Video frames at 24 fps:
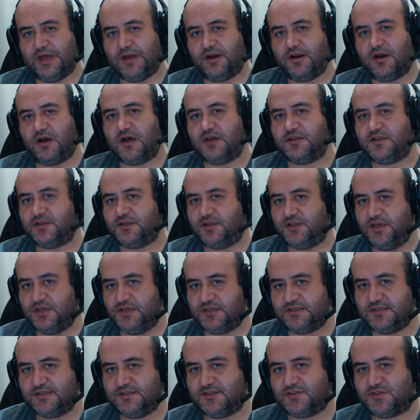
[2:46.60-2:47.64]
hadi yine
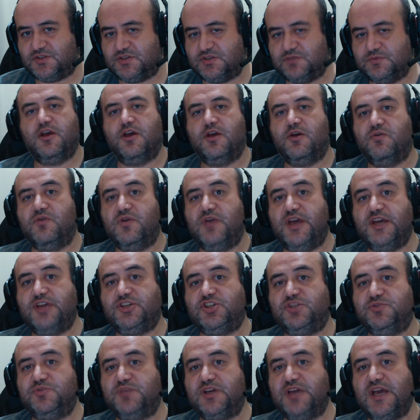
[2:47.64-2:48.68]
iyisiniz. Ve
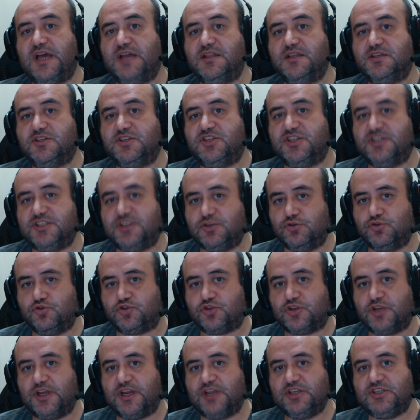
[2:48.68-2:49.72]
şimdi geldik çizgi
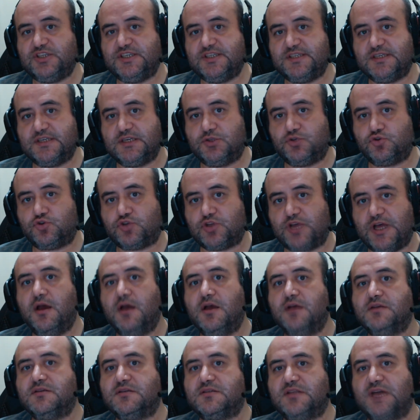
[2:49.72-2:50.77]
düşlere. Çizgi
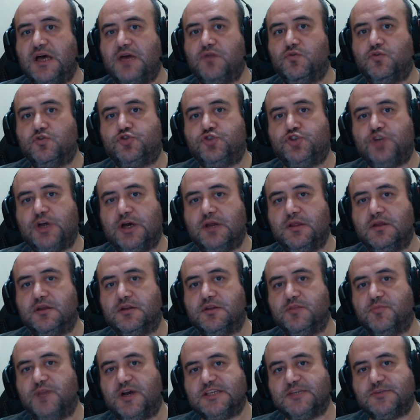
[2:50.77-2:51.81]
düşler Star Wars
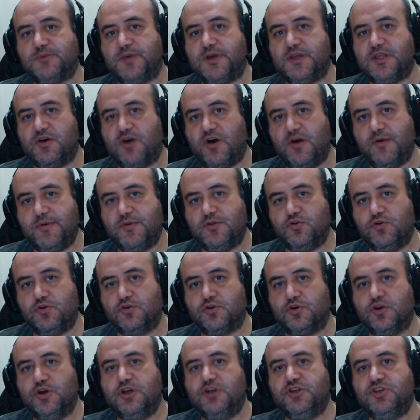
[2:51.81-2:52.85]
çağlarını basmaya devam ediyor.